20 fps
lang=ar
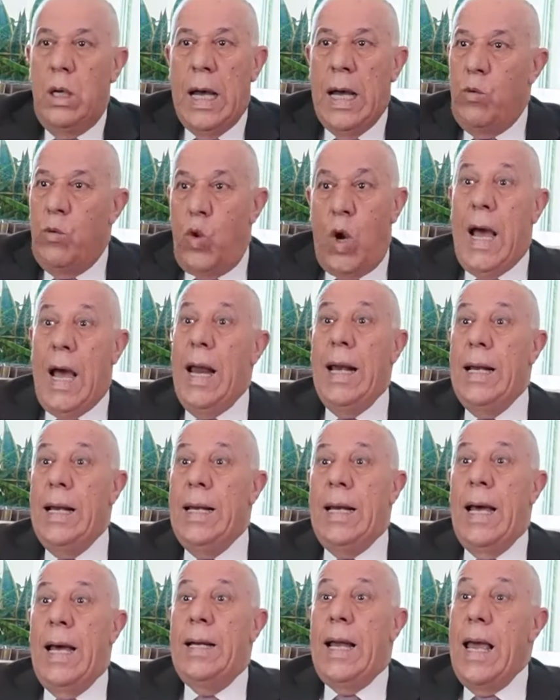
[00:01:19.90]

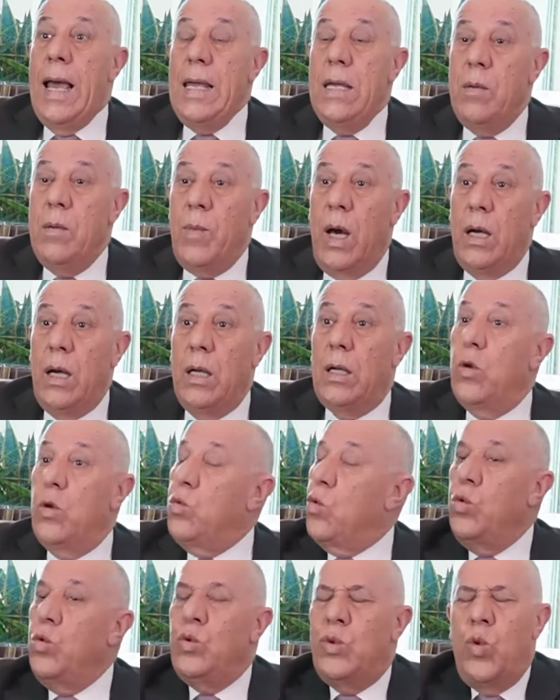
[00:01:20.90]
أحلل عن أي معركة
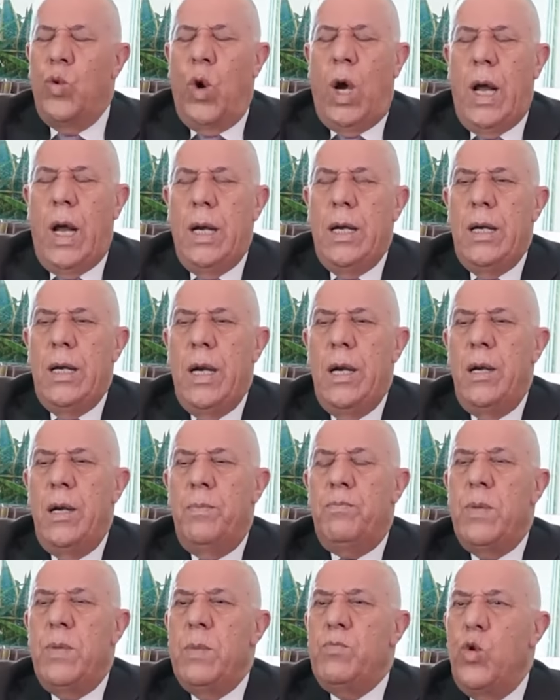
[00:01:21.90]
كنت أحلل
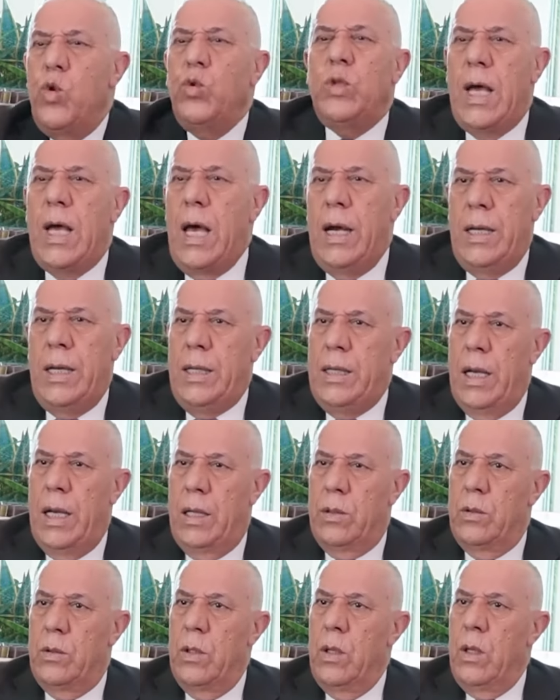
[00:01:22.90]
بمنتهى
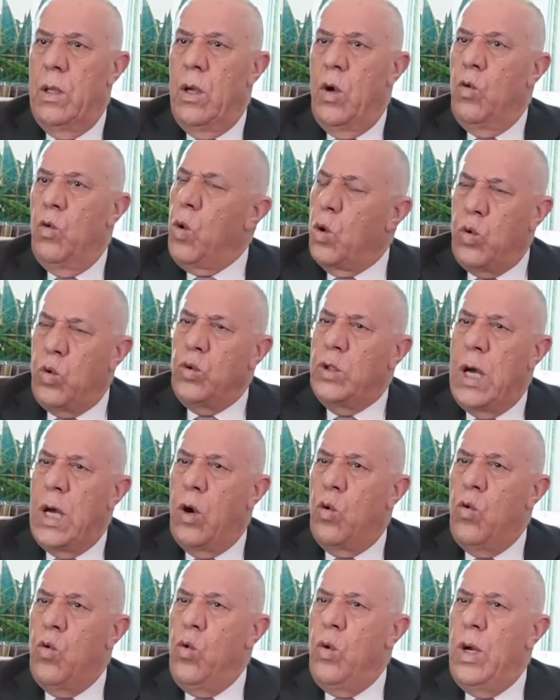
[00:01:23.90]
الحياد وكنت
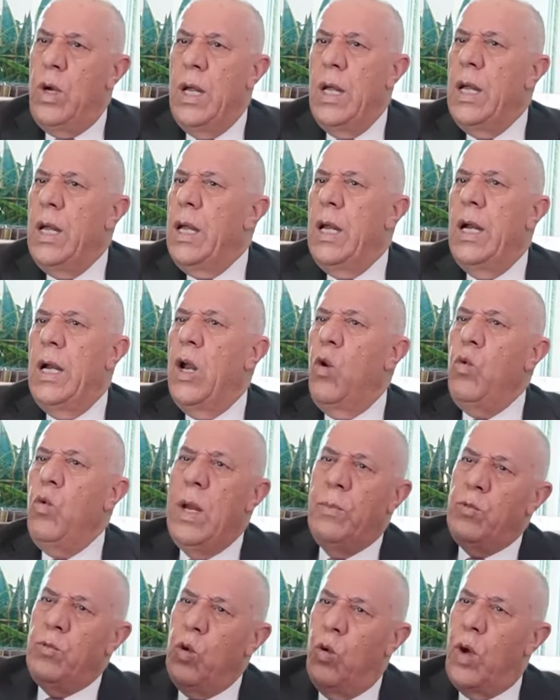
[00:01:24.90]
أقول لو
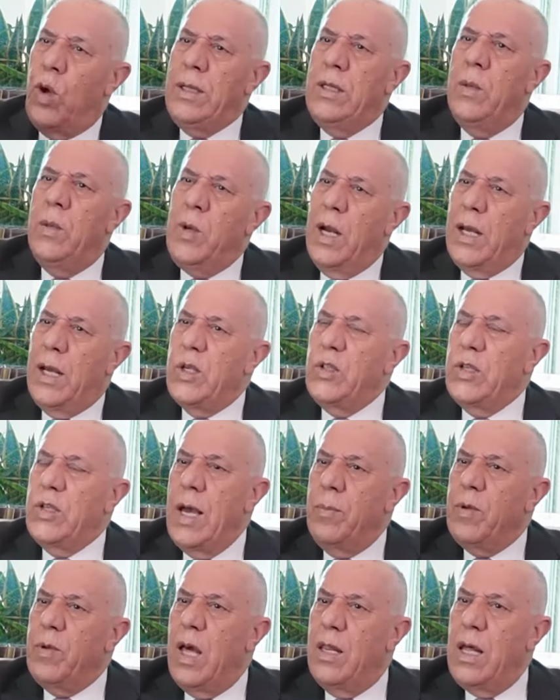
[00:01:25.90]
لم يقدم
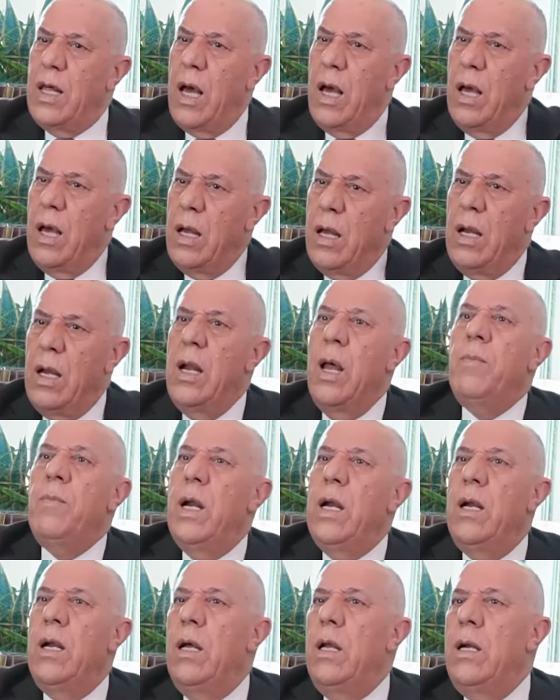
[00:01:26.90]
القسام كذا
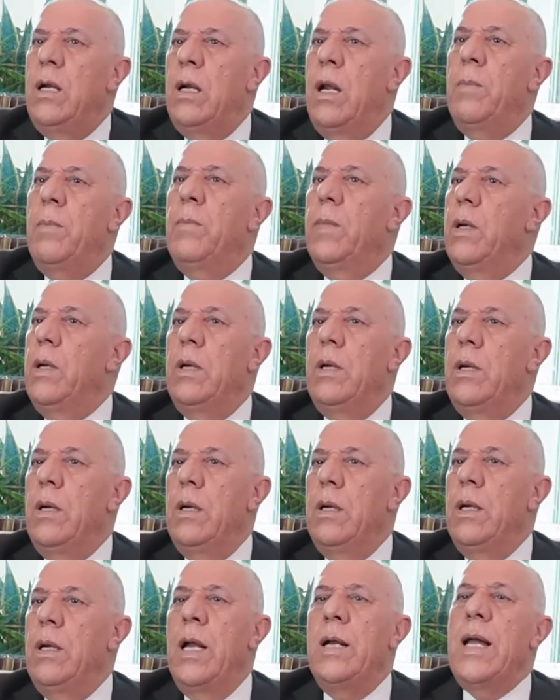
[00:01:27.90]
لم لم
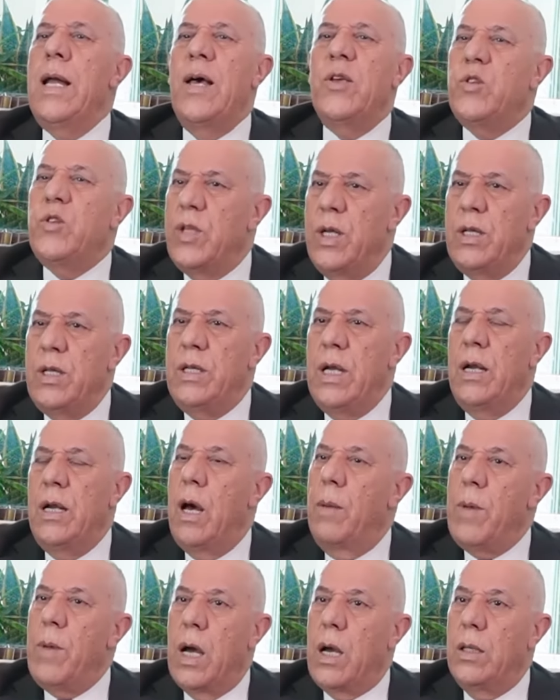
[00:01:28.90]
لن استند
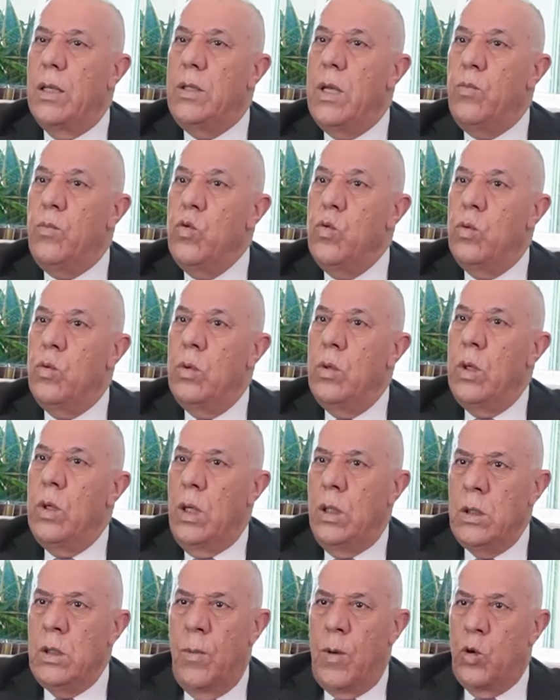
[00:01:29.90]
الى ما قدموه
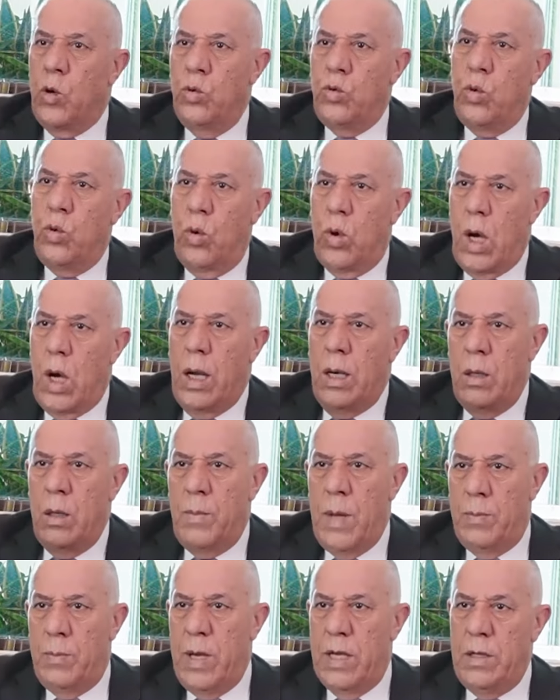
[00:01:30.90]
عندما كنت اقارن
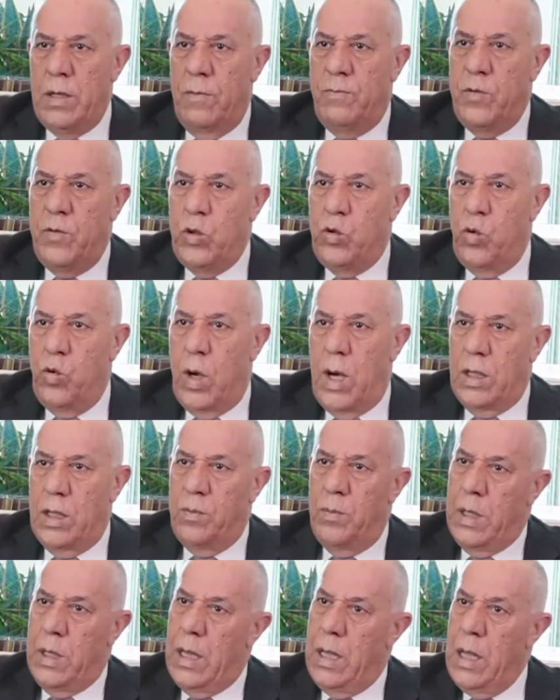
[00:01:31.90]
ما بين
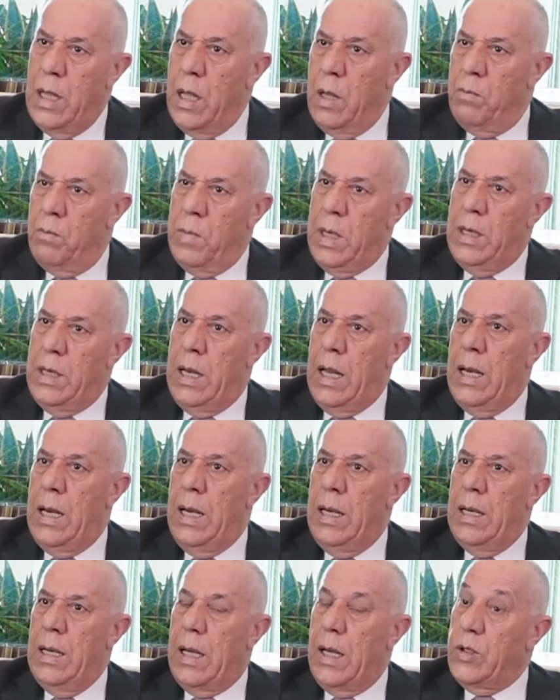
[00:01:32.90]
الفيديوهات من من
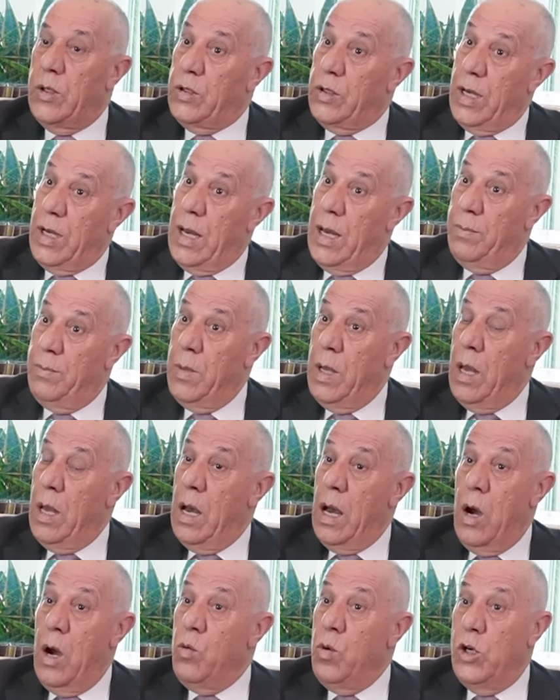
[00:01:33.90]
القسام
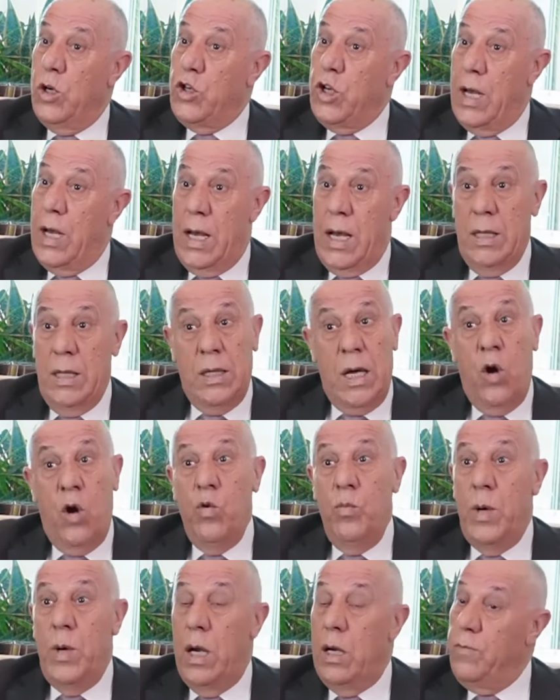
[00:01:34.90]
او الجهاد
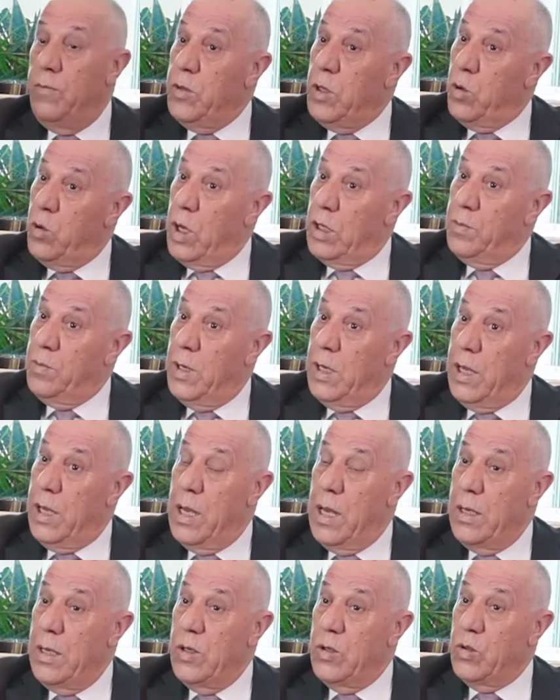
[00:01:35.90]
او الفيديوهات من
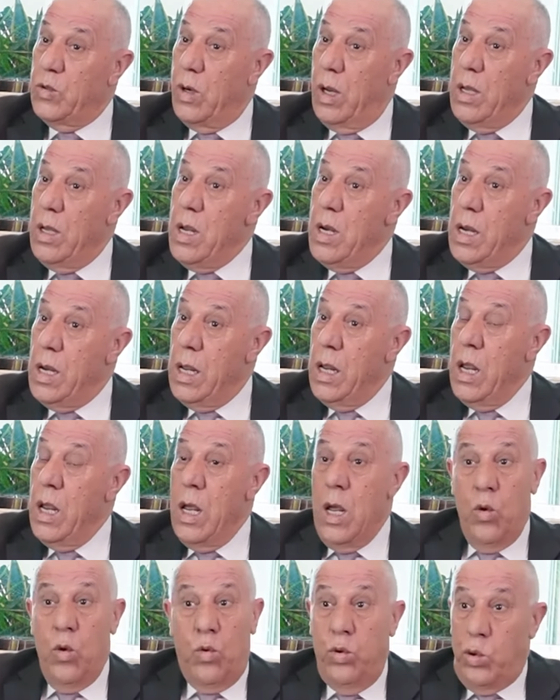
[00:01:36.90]
الكيان الاسرائيلي
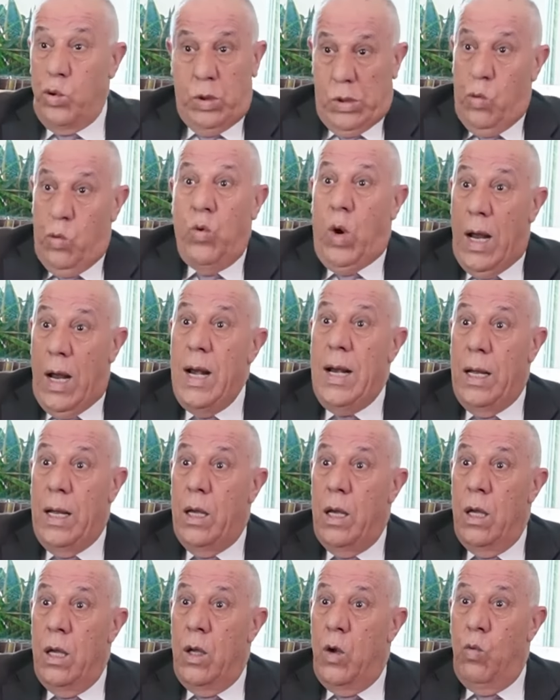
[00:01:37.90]
كنت
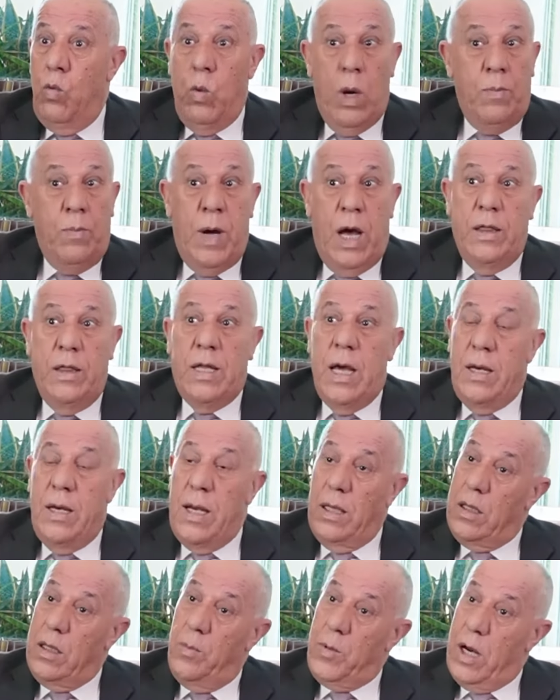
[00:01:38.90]
اعلق والبعض كان
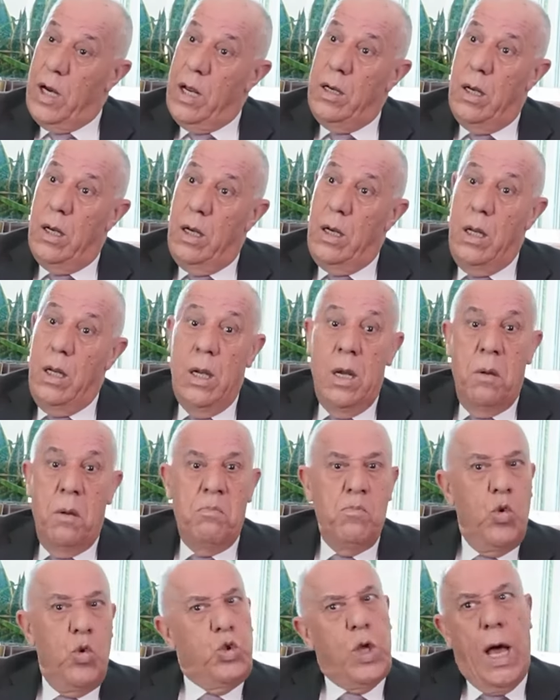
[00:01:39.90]
يعتبر انني
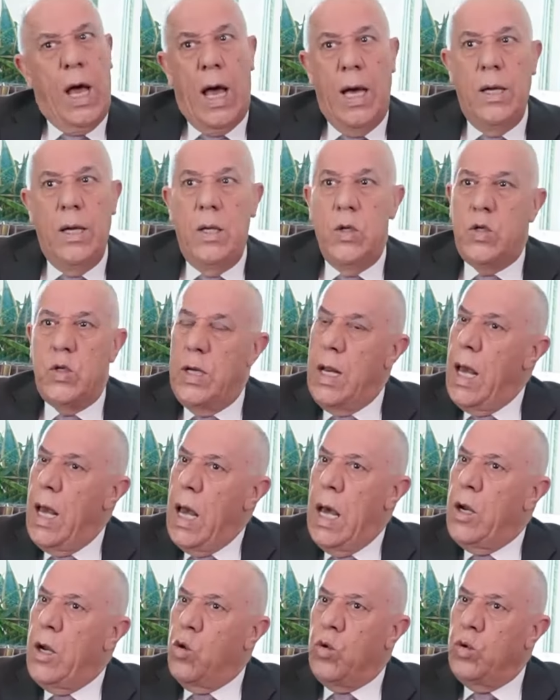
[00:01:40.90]
متحيز
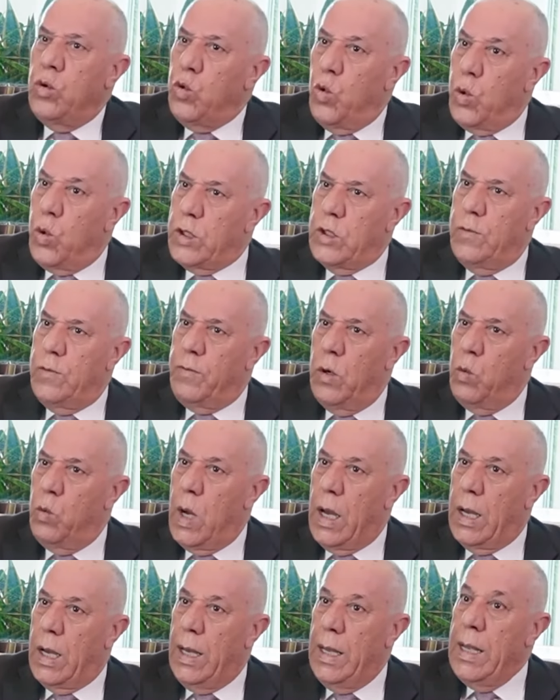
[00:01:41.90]
لا انا كنت اوصف
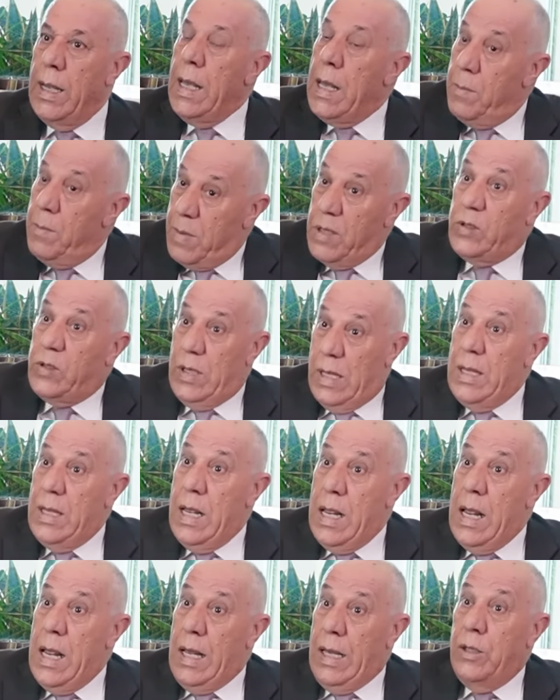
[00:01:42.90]
الواقع بس
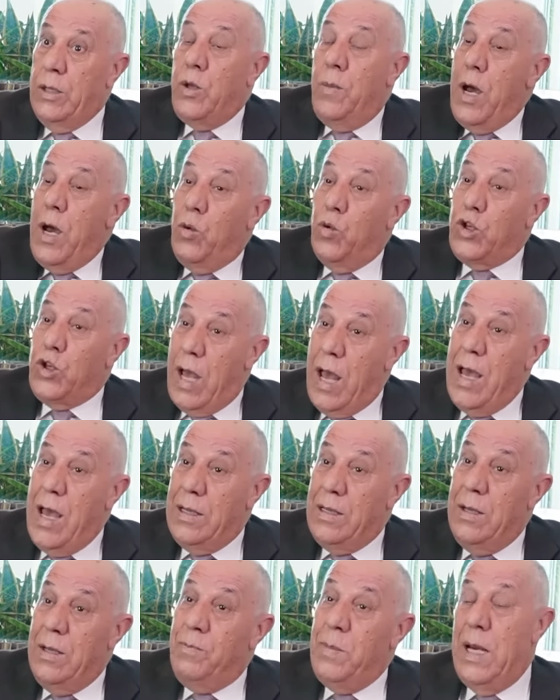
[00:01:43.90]
عندما
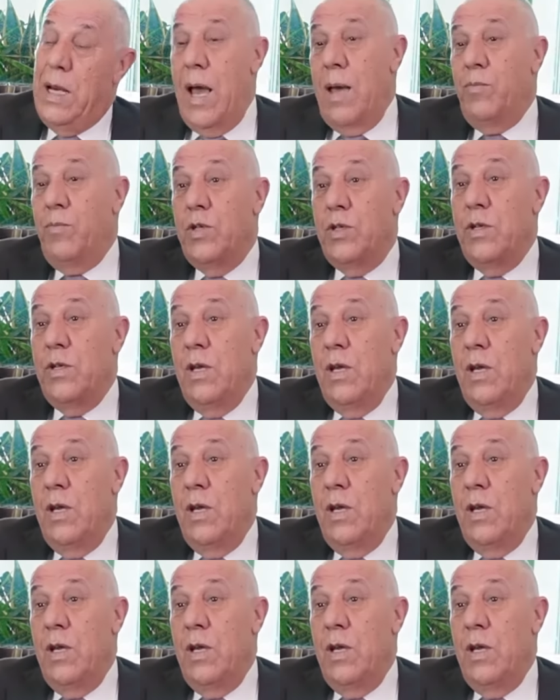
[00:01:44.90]
اشاهد بالامس